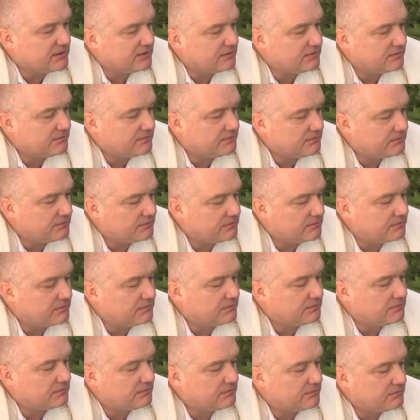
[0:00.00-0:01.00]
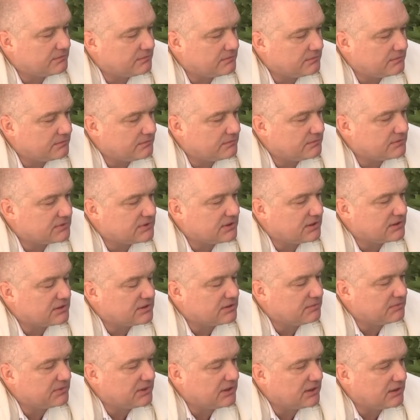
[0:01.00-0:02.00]
э,
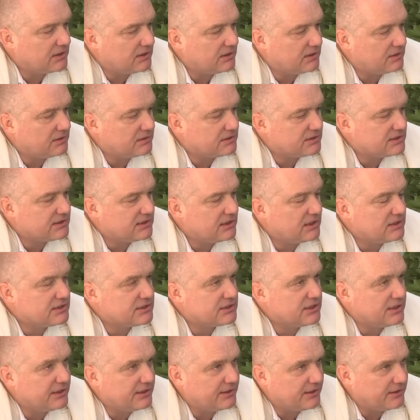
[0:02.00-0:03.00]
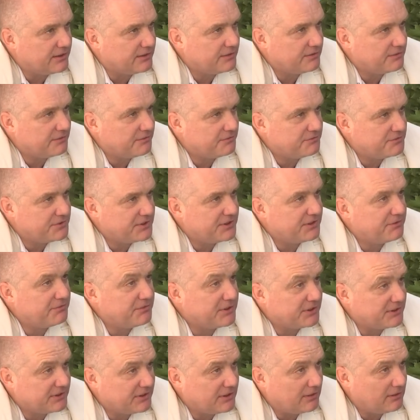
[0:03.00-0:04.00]
скажем так, сложения всех
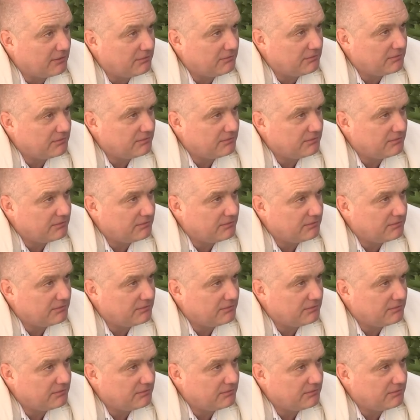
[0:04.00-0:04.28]
векторов.